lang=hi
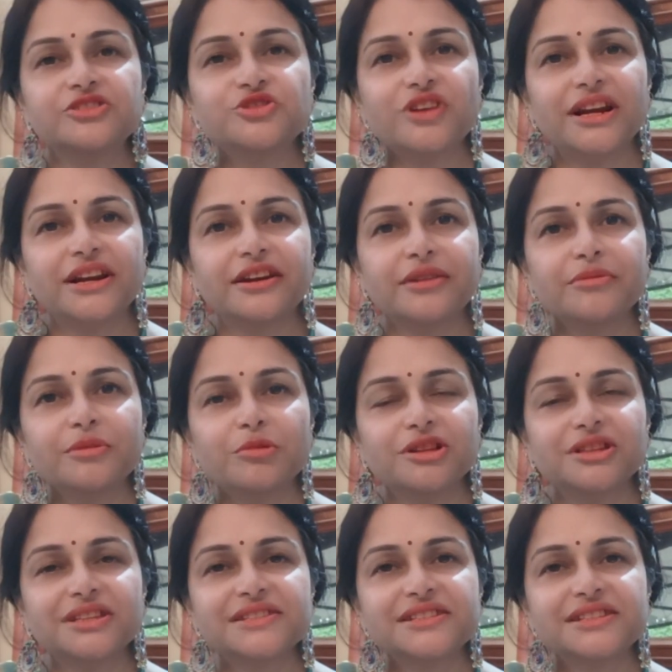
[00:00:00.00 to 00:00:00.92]
ज्वेलरी भी
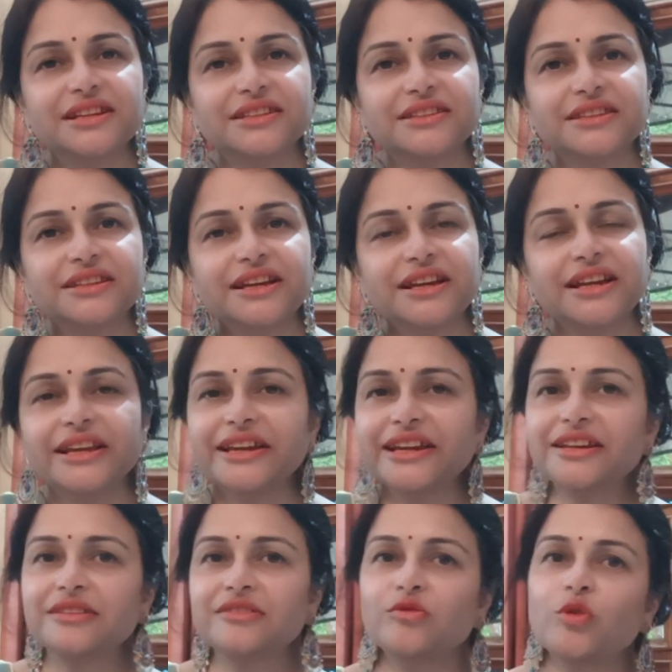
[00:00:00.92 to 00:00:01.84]
बहुत अच्छी लगती है
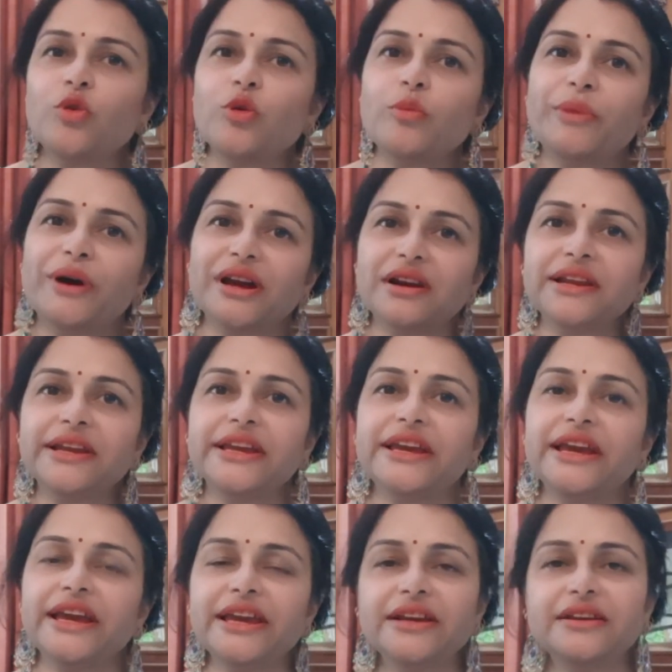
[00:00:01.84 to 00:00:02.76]
लेकिन वो पर्ल
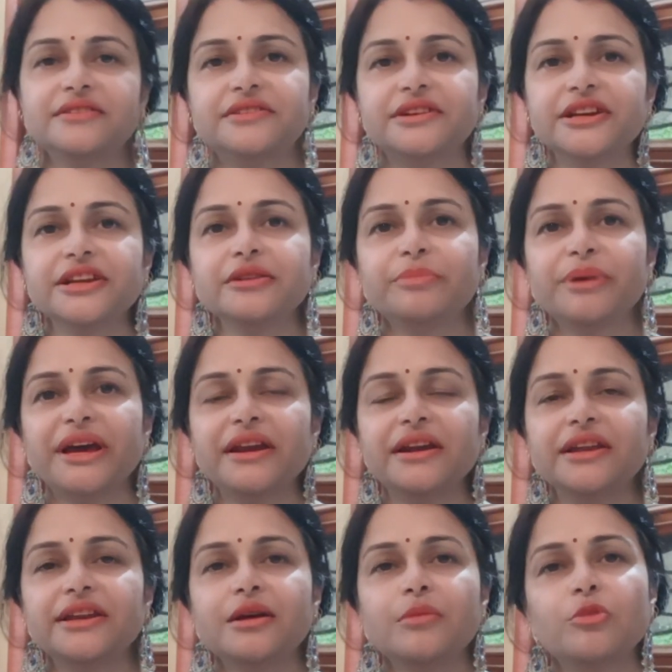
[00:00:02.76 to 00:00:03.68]
की एक स्ट्रिंग पहन
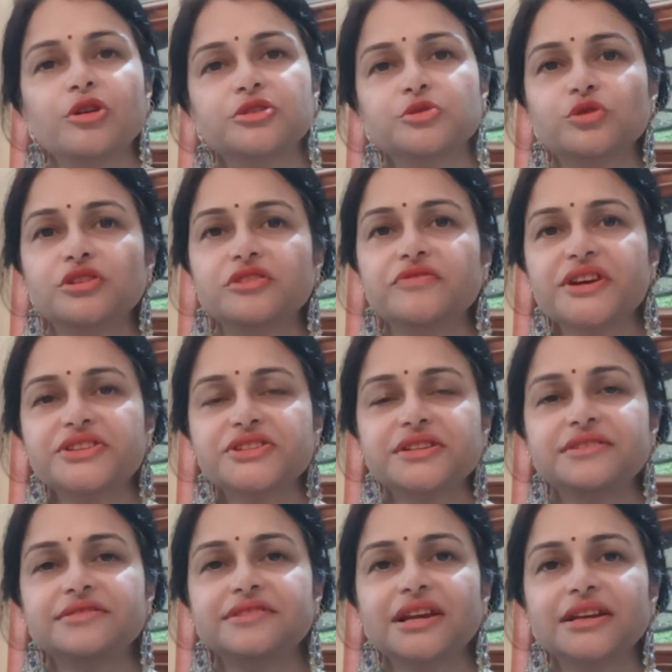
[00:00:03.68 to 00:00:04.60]
लेना बहुत ओल्ड
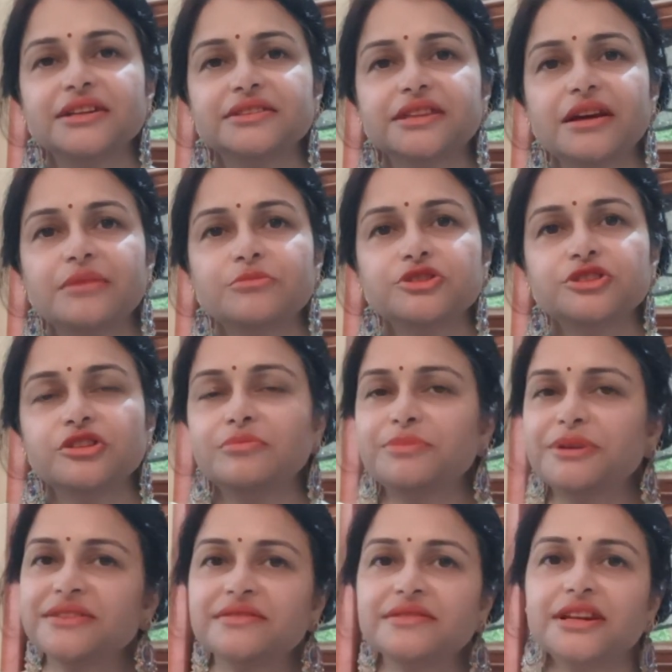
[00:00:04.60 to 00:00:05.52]
फैशन सा लगता है मुझे और
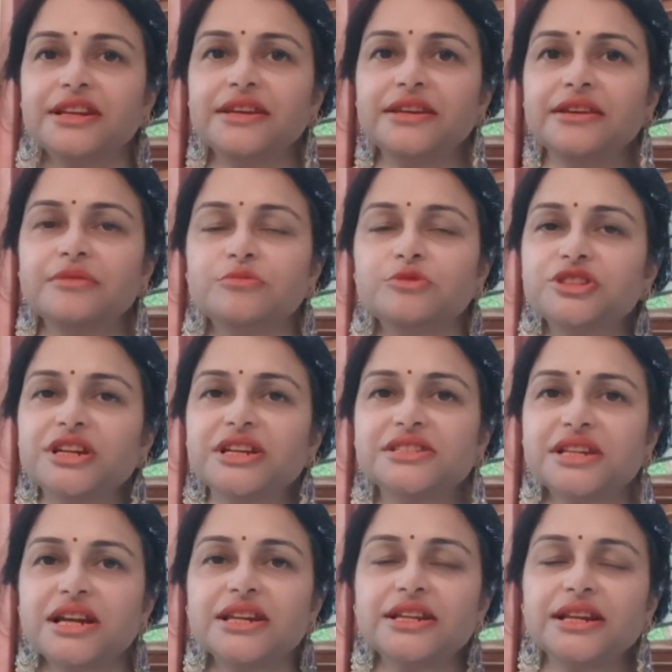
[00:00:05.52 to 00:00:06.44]
पर्सनली मुझे
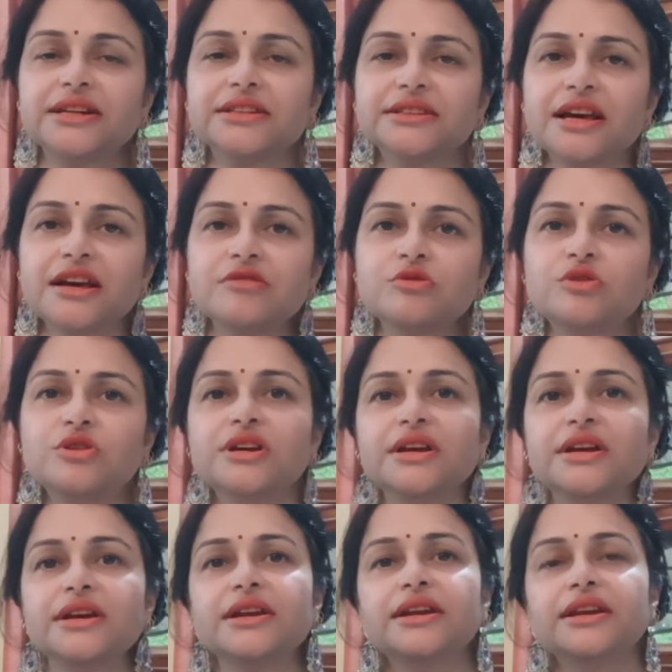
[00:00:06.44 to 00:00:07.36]
अच्छा नहीं लगता है वो
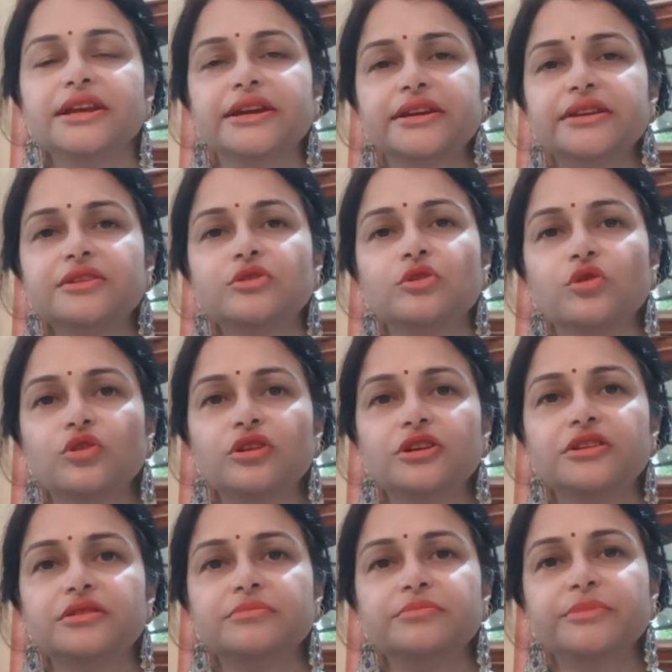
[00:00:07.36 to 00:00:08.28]
लेकिन
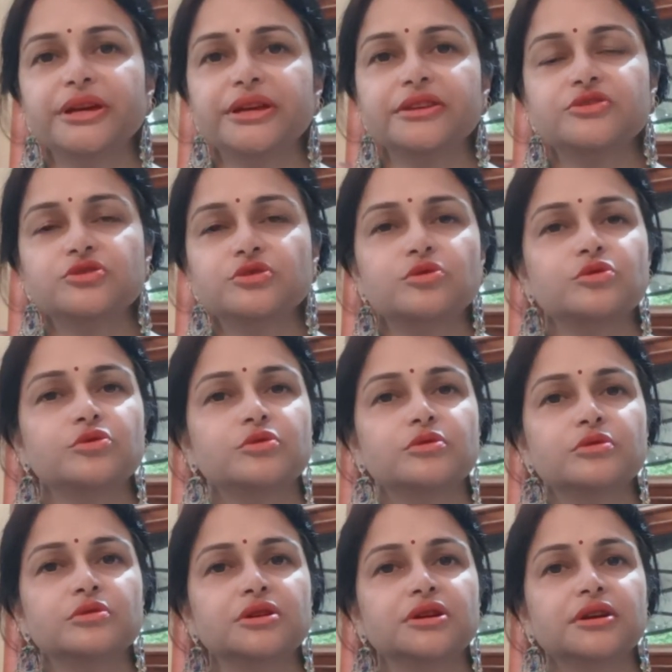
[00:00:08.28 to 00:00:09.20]
गोल्ड में जो
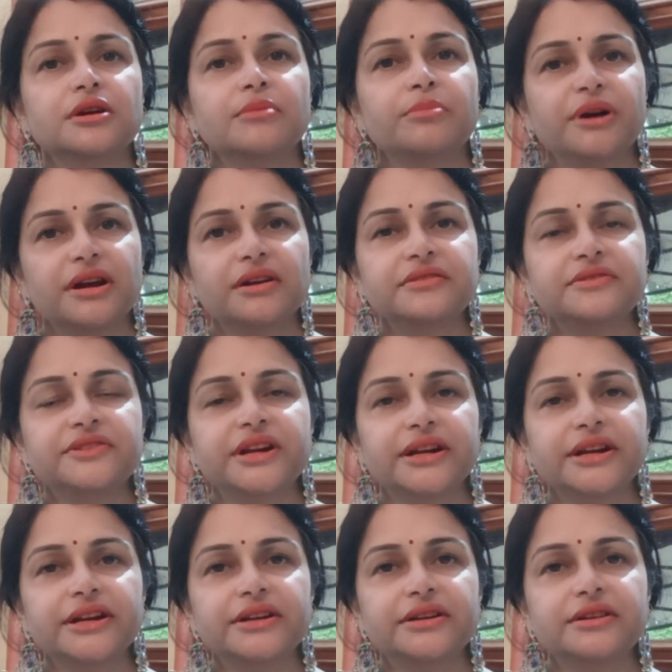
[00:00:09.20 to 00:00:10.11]
पर्ल
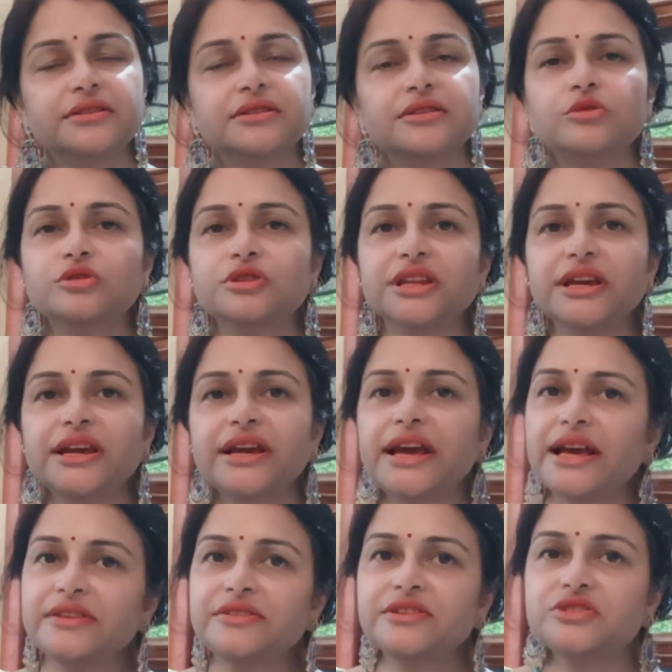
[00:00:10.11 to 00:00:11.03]
स्टडेड होते
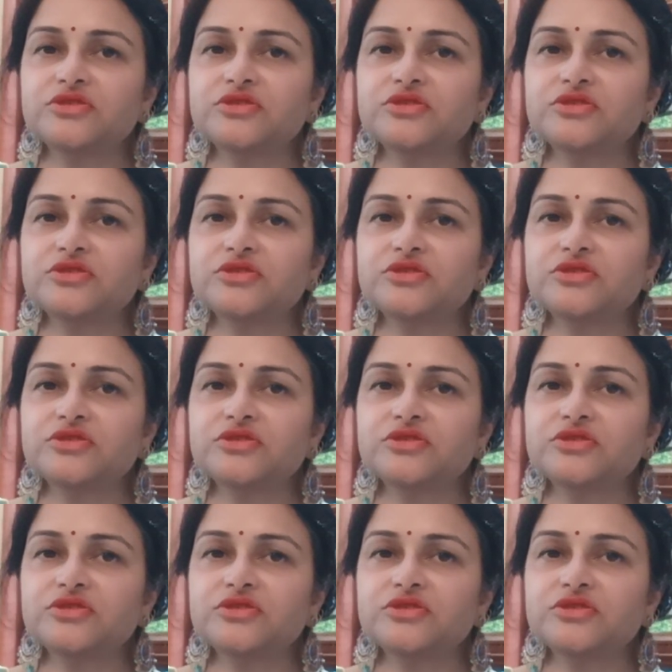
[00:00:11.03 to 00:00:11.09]
हैं ऐसी